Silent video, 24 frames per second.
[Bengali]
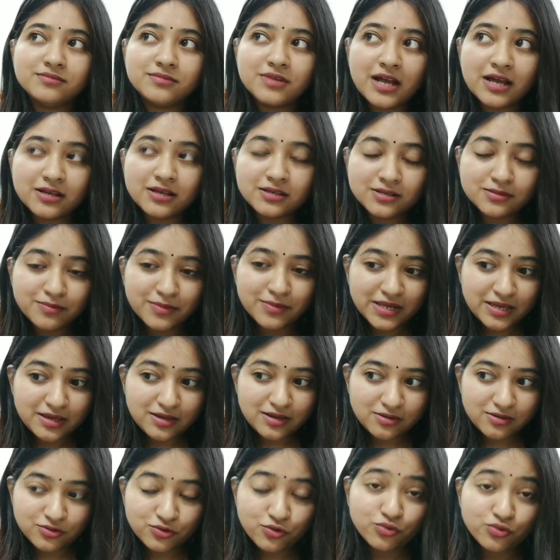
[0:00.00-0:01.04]
প্লাস মানে
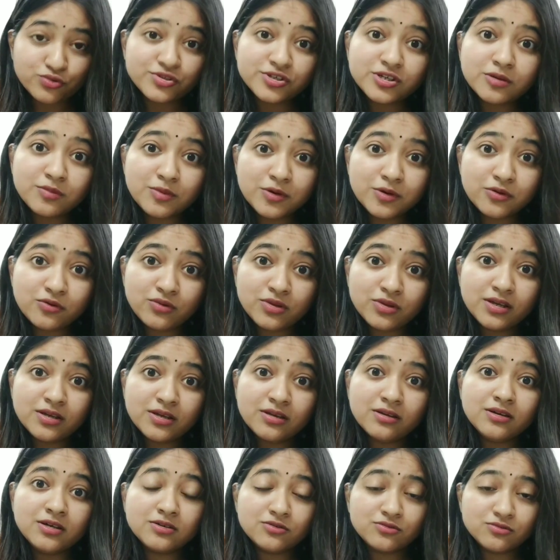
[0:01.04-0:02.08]
রোদ্রে বেরোলে
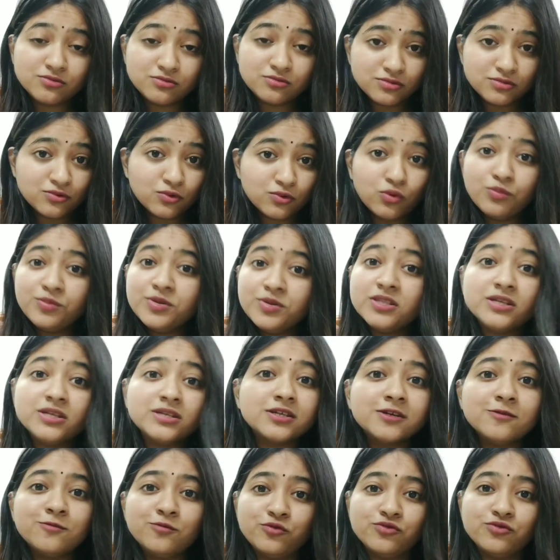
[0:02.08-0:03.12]
দু
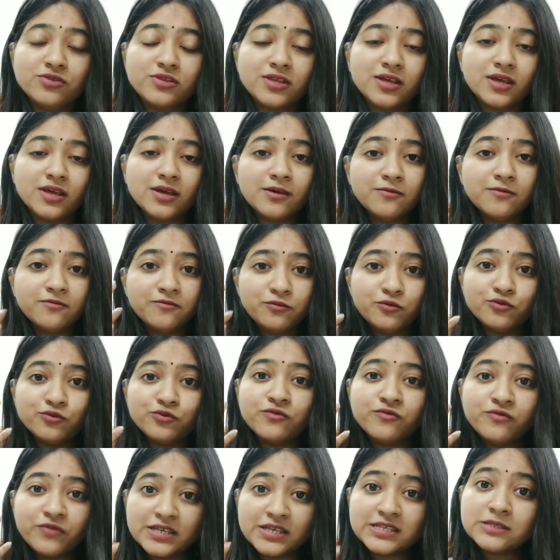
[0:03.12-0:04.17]
মিনিটের মধ্যে
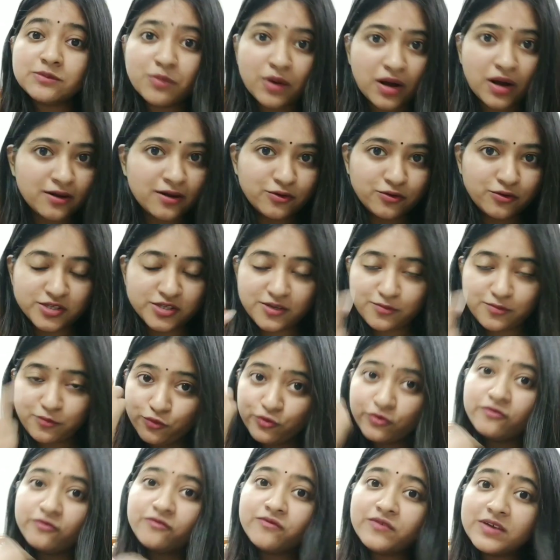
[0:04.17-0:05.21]
পুরো ফেস বার্ন হয়ে যায়
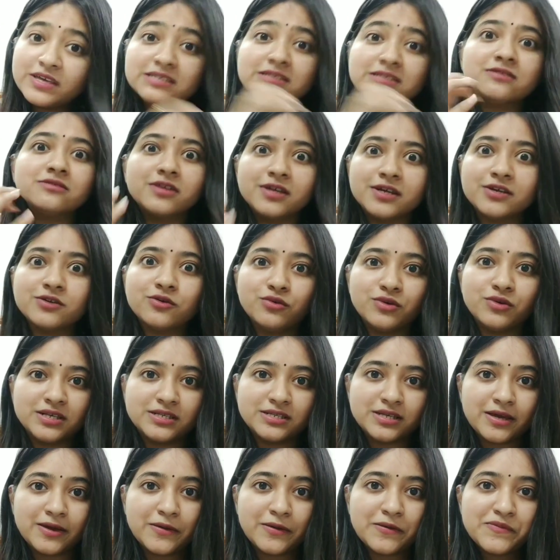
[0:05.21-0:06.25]
পুরো ফেস রেড হয়ে
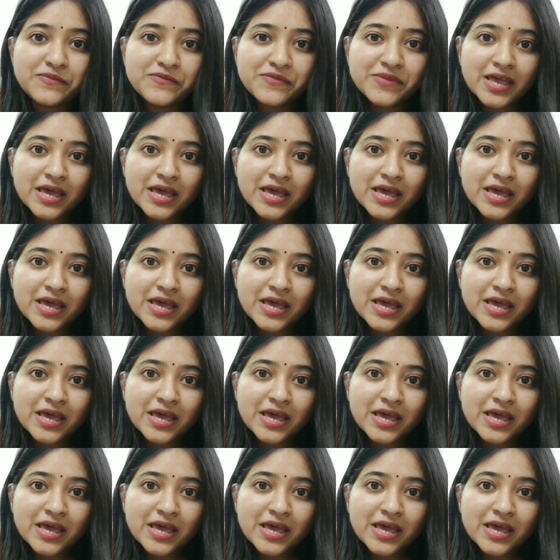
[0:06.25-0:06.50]
যায়